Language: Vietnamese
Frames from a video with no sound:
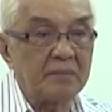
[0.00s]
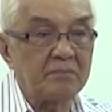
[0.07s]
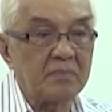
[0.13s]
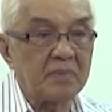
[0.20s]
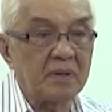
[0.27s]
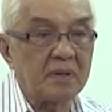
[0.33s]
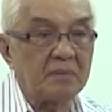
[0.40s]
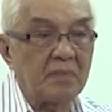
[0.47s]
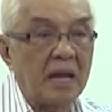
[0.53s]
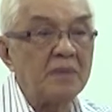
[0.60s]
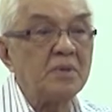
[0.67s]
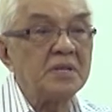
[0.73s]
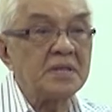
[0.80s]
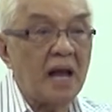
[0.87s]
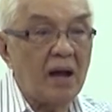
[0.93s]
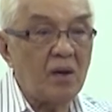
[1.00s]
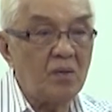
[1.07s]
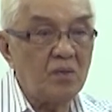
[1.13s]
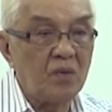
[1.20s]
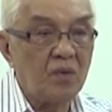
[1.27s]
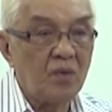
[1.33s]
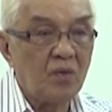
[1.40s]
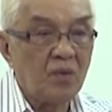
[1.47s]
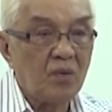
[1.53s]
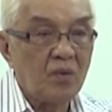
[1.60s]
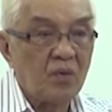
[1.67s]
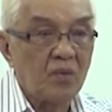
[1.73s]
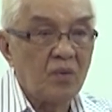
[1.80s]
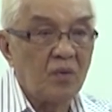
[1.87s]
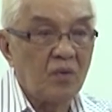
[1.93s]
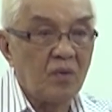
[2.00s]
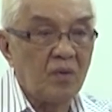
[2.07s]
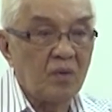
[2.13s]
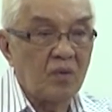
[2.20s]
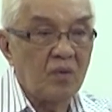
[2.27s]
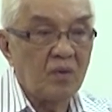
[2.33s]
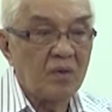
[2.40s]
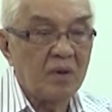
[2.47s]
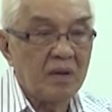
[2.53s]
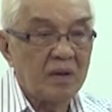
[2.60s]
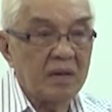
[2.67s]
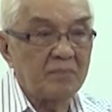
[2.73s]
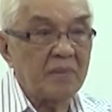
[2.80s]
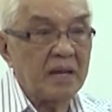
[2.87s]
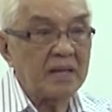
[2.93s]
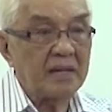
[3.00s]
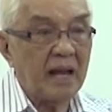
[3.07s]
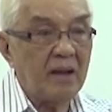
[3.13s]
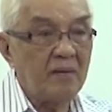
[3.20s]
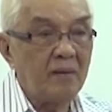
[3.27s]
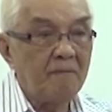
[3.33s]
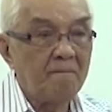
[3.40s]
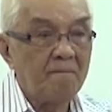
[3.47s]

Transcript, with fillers: cái gì cũng có cái quy luật của nó. Các y học chữa bệnh,